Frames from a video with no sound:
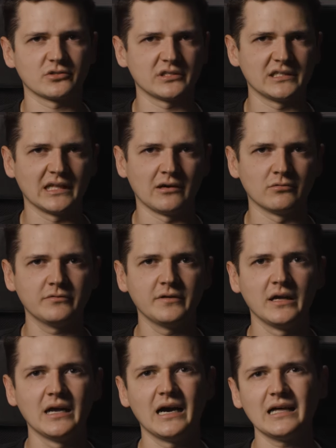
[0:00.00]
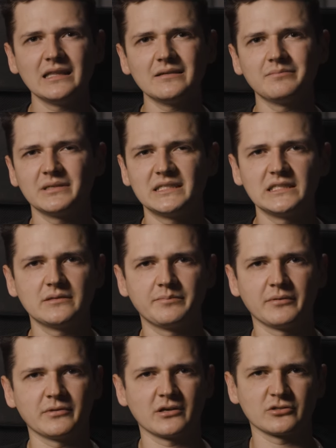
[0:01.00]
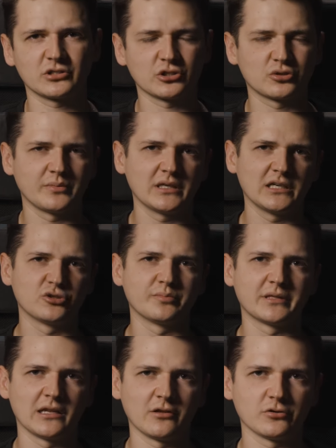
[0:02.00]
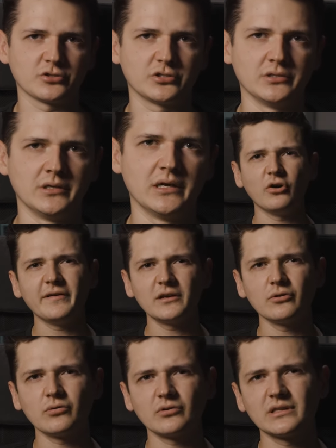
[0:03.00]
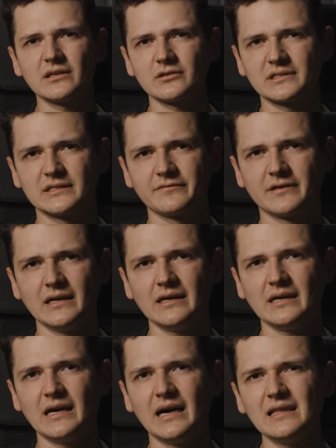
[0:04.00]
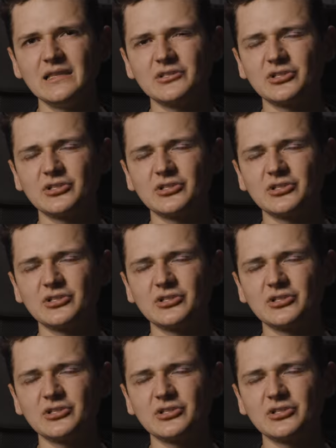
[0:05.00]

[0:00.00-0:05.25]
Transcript: oryginałów, ale bez ich pełnego zrozumienia i subtelności. Oferują one rozrywkę, ale